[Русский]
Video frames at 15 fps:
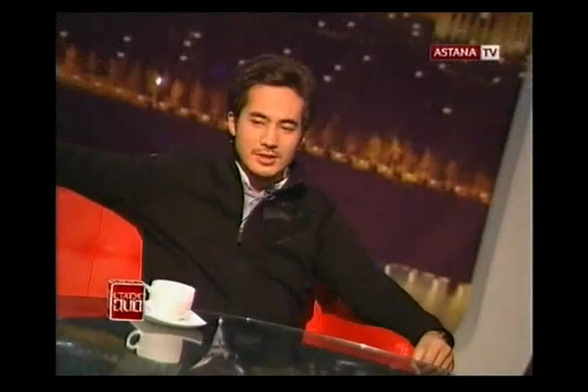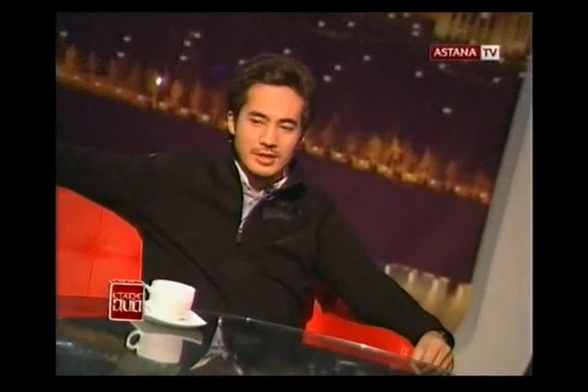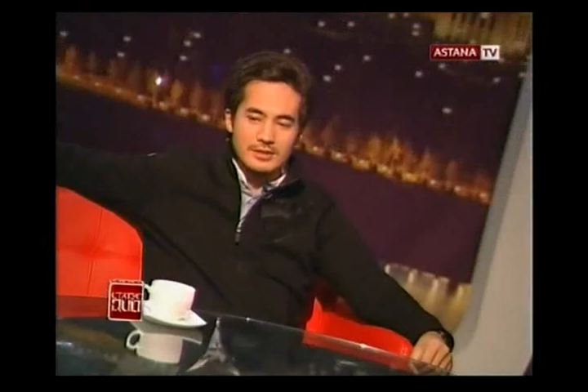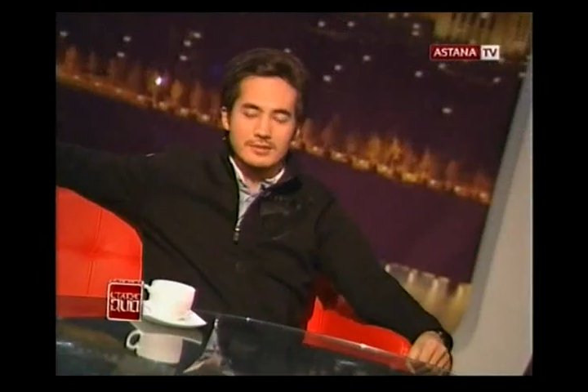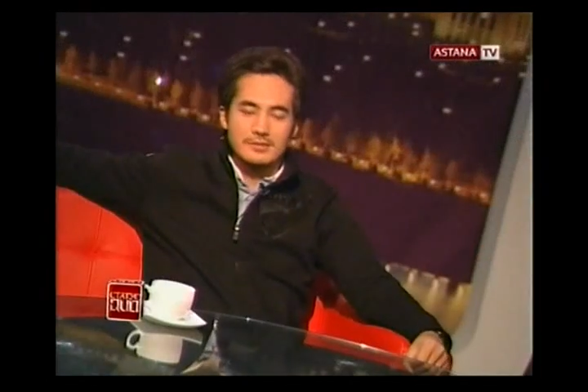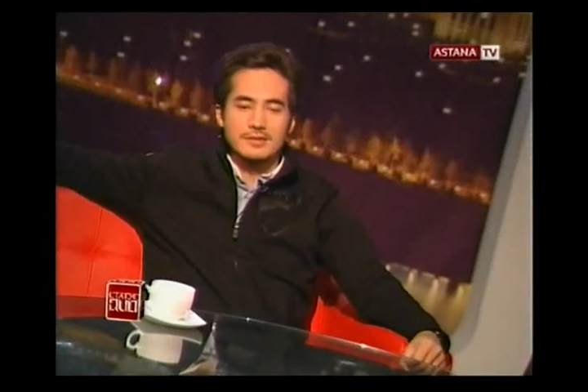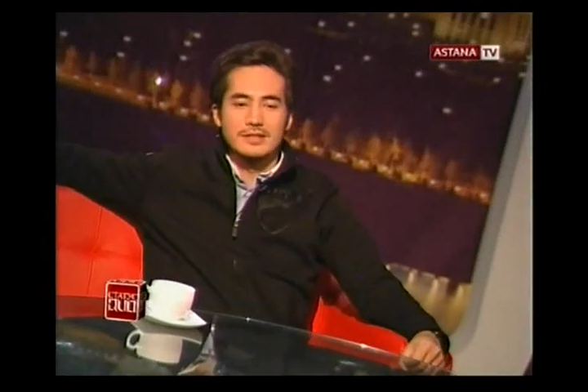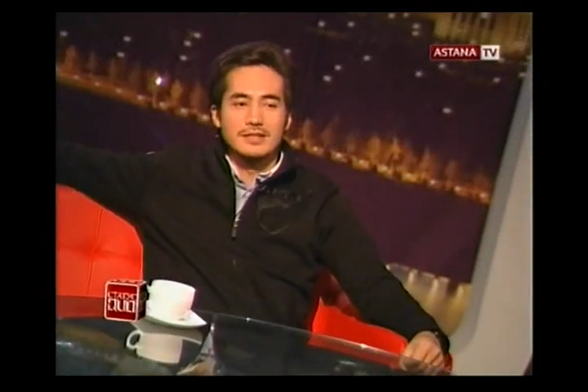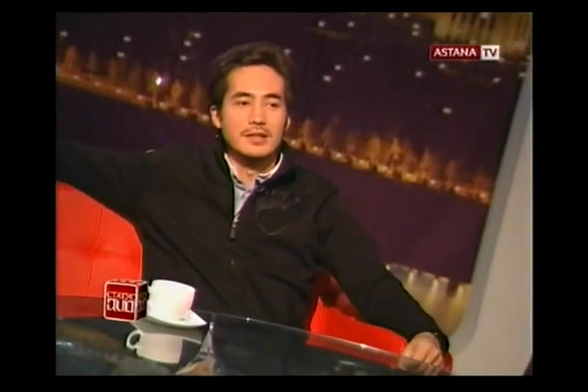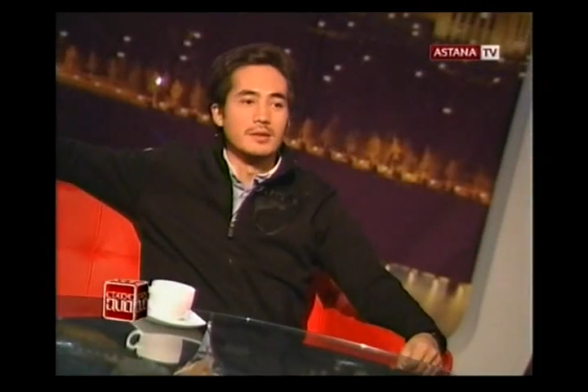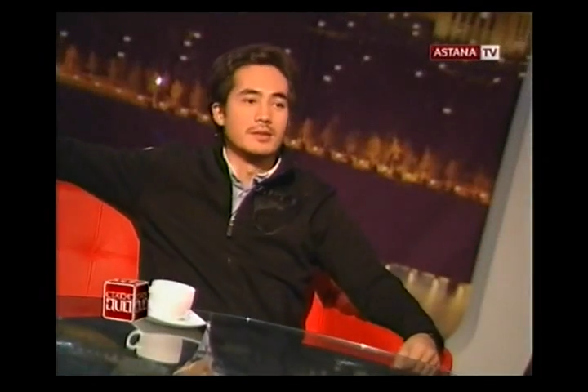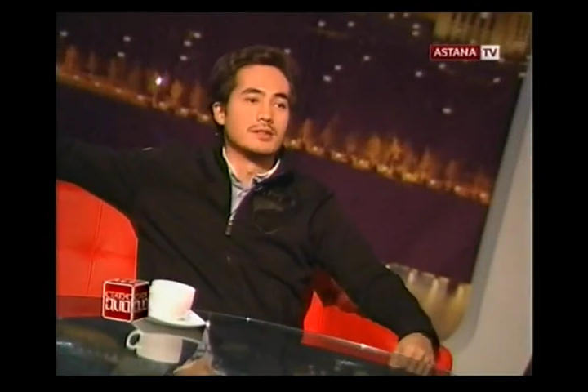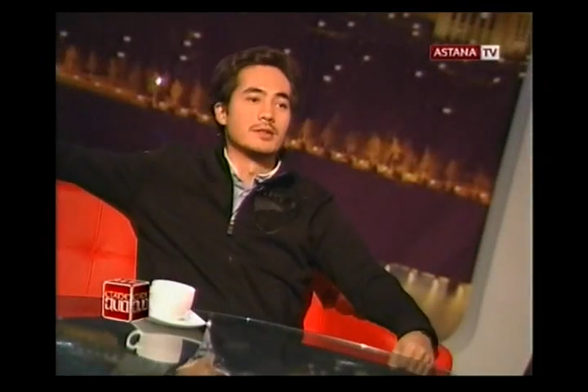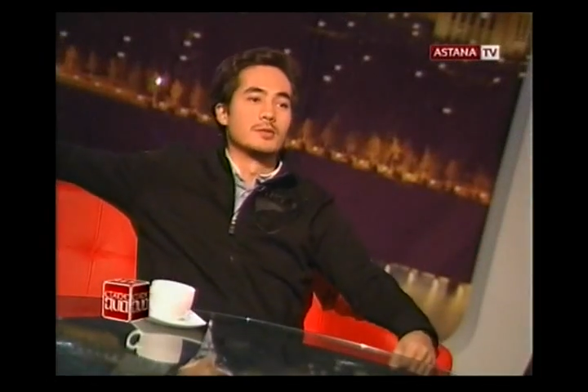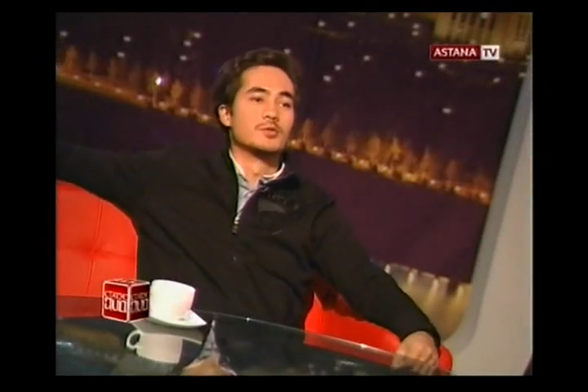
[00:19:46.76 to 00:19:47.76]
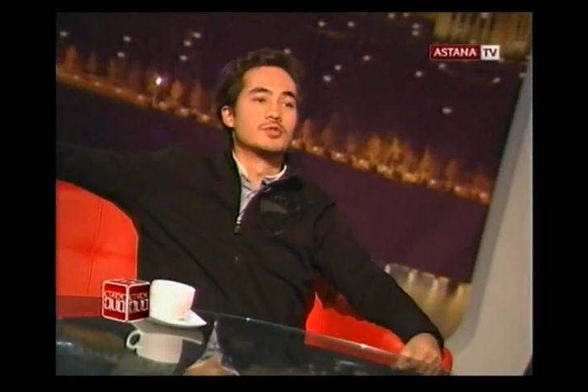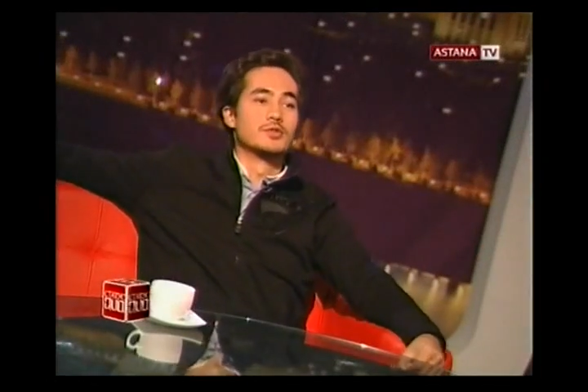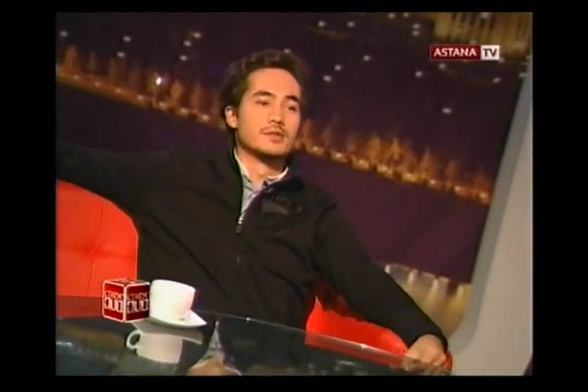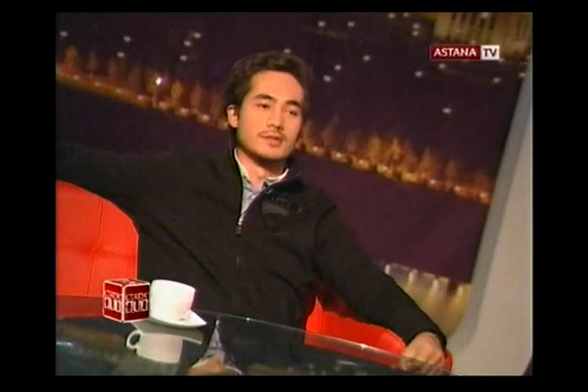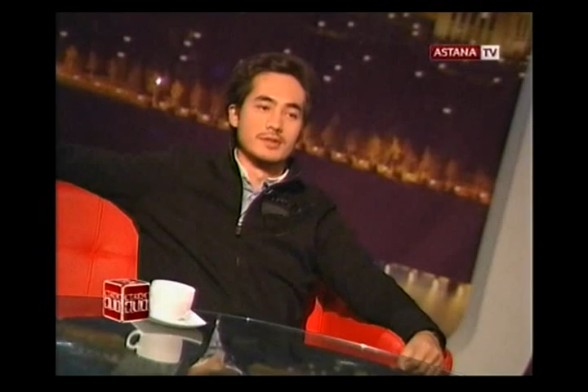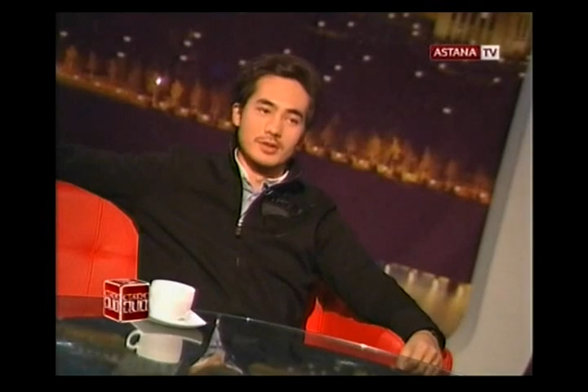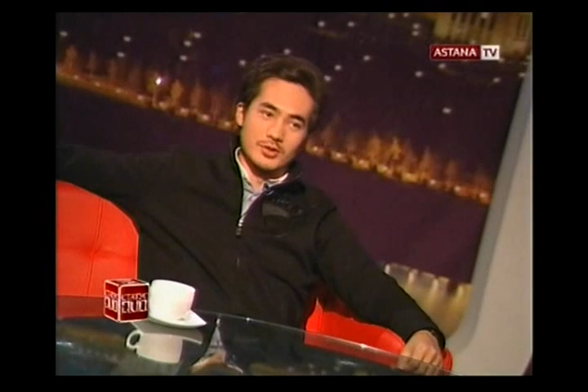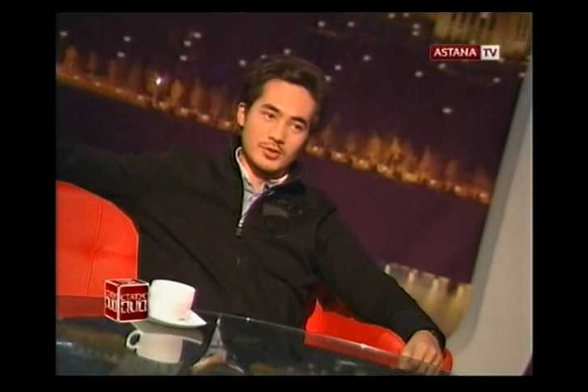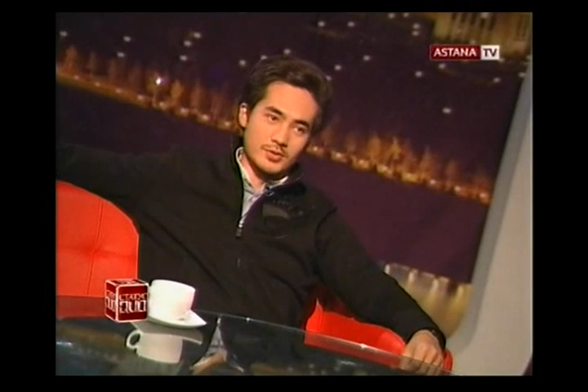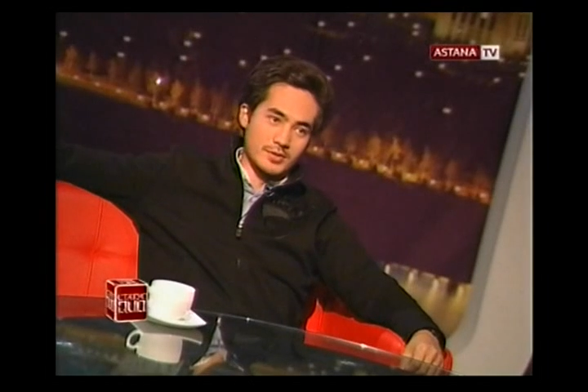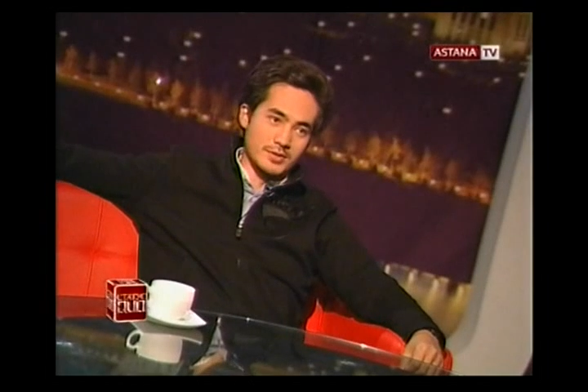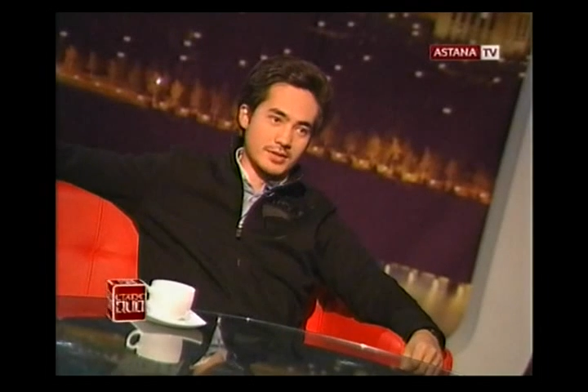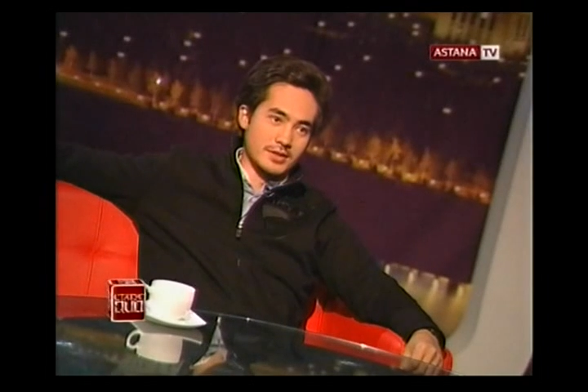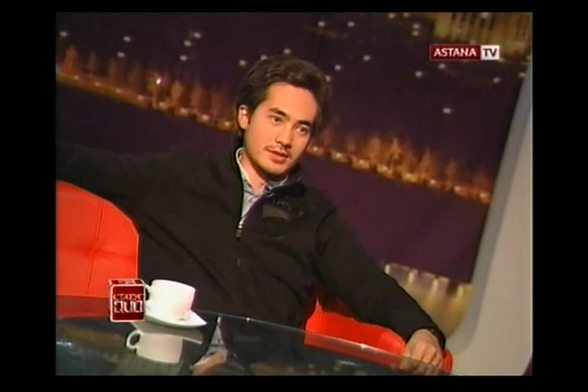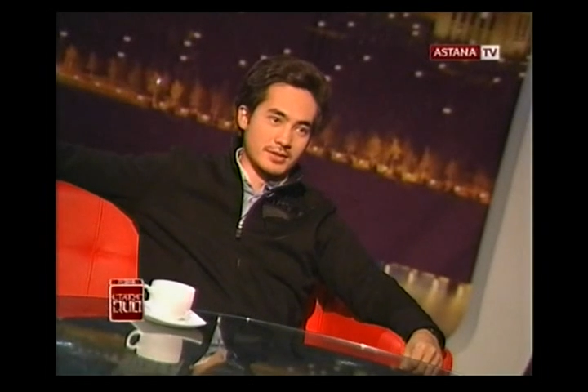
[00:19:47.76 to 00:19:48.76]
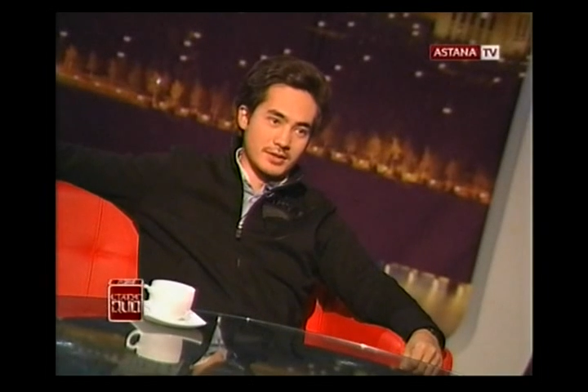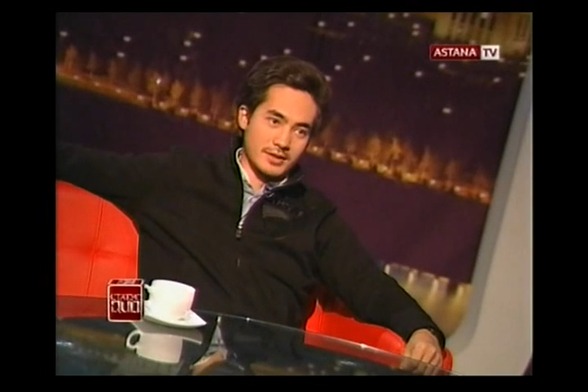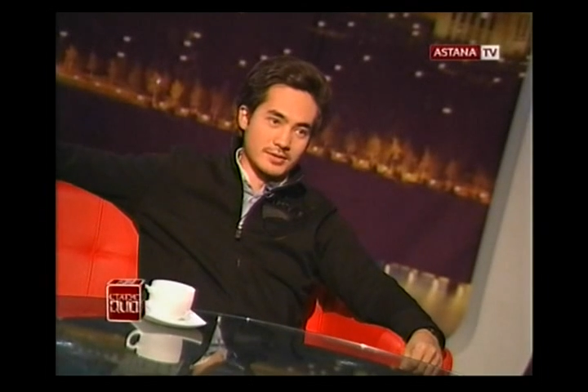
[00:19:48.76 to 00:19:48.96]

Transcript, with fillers: театр... Я, я учился на режиссера театра,